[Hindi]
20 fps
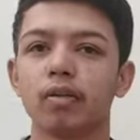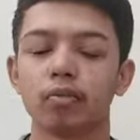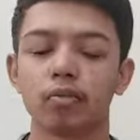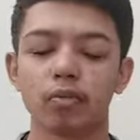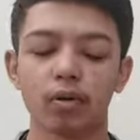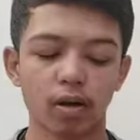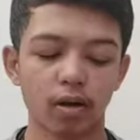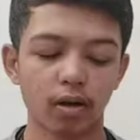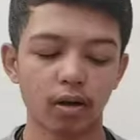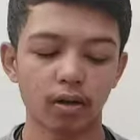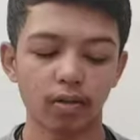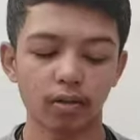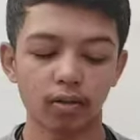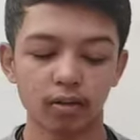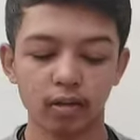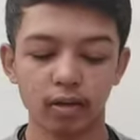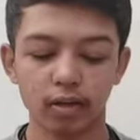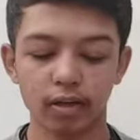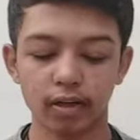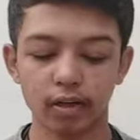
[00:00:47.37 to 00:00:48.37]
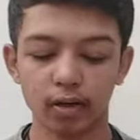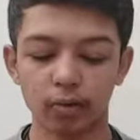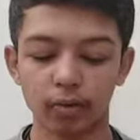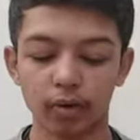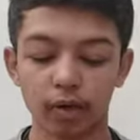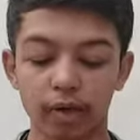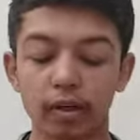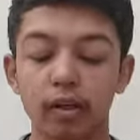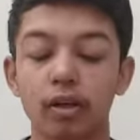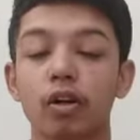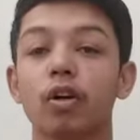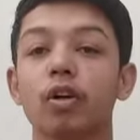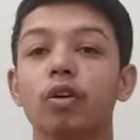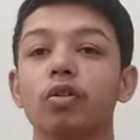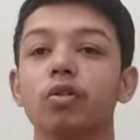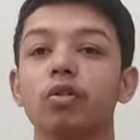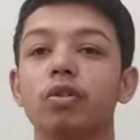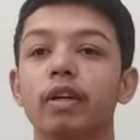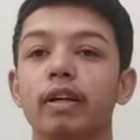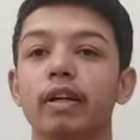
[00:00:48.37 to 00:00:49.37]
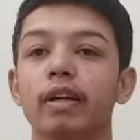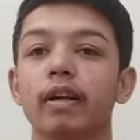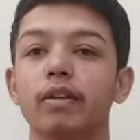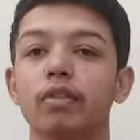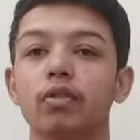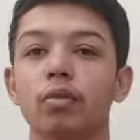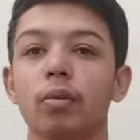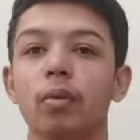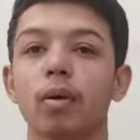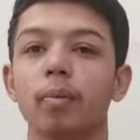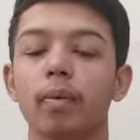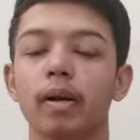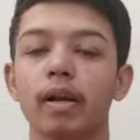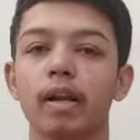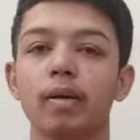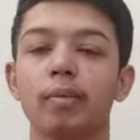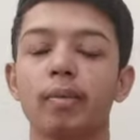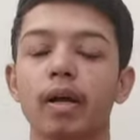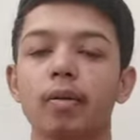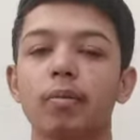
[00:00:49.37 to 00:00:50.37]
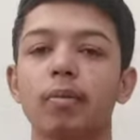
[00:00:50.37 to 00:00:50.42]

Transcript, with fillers: वहाँ लिखा हुआ है तो देखिए तो मैं पहली बात